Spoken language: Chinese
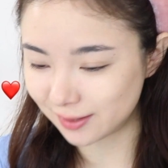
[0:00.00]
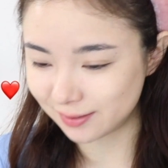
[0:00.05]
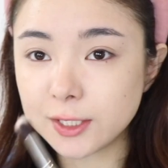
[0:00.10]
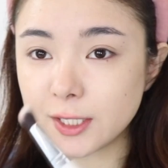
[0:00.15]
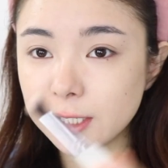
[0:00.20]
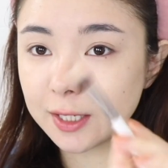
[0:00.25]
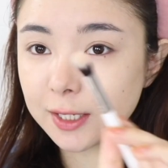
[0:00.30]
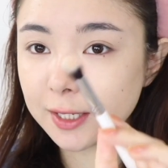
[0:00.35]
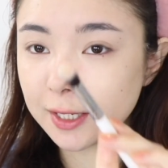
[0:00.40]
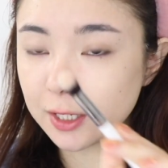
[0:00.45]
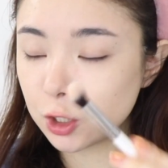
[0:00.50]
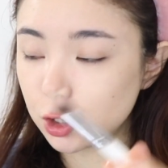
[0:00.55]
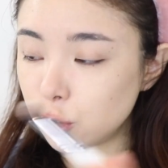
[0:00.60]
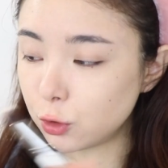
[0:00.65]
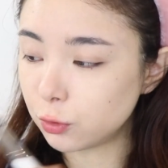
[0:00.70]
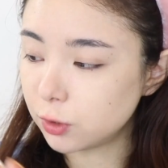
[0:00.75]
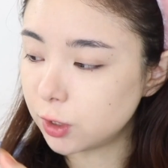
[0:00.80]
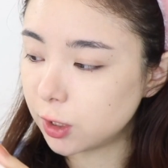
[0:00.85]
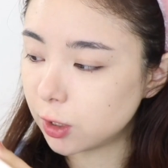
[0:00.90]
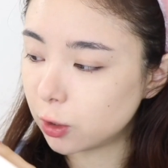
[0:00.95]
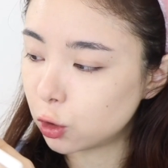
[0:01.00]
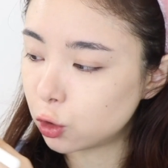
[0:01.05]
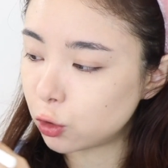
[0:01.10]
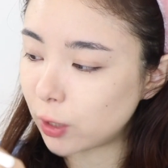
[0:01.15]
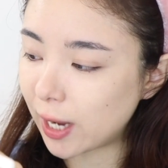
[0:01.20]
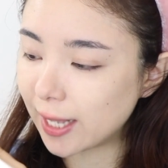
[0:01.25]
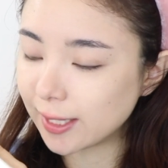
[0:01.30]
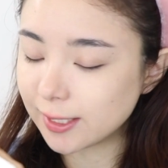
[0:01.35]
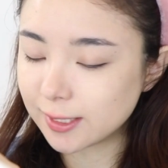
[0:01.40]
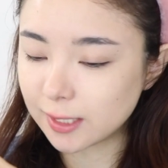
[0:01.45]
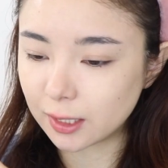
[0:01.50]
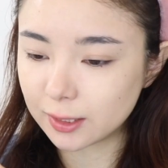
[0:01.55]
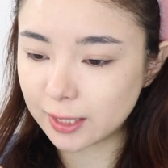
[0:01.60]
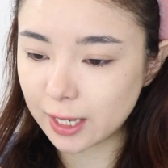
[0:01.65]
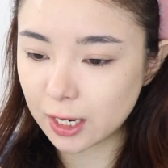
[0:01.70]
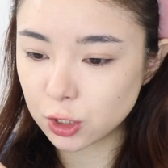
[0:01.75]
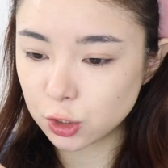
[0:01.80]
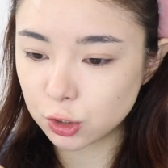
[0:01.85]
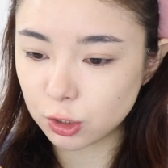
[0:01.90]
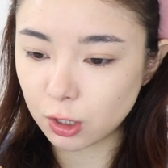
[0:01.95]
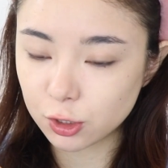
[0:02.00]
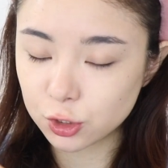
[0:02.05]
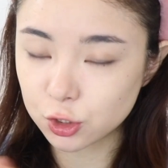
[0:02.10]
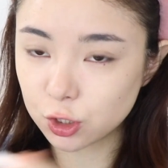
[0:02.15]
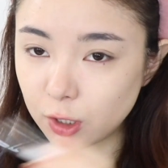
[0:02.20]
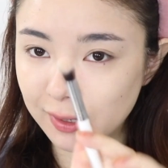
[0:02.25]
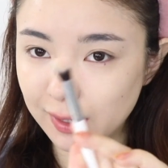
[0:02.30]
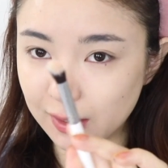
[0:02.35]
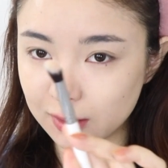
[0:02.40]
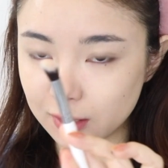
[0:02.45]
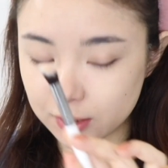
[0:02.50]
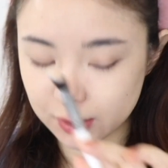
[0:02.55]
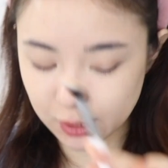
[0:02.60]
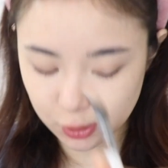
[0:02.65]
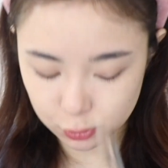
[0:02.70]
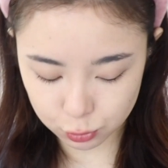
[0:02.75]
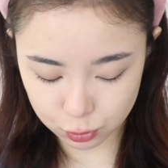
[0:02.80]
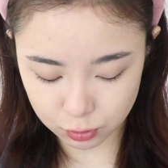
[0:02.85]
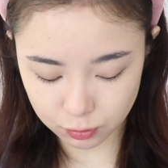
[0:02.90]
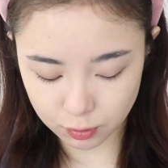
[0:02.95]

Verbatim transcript: 这个也是用这个刷子，但是要少量的蘸去，